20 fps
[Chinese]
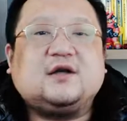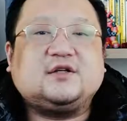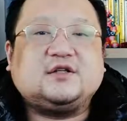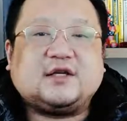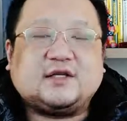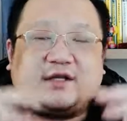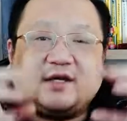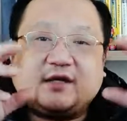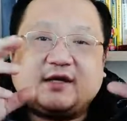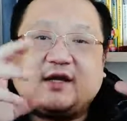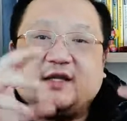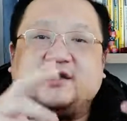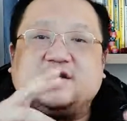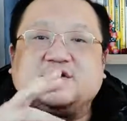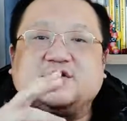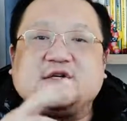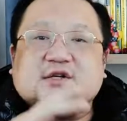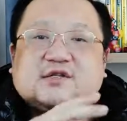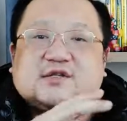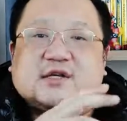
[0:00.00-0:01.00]
大家看到
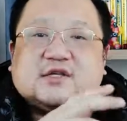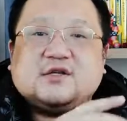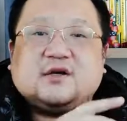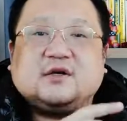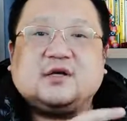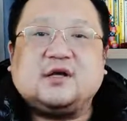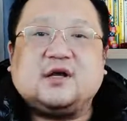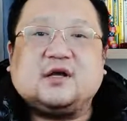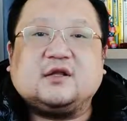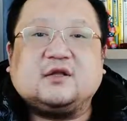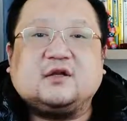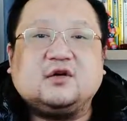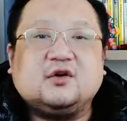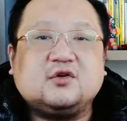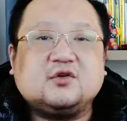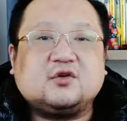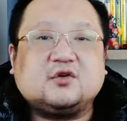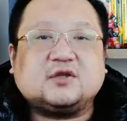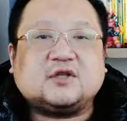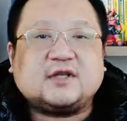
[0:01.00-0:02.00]
这个三角力量的 logo，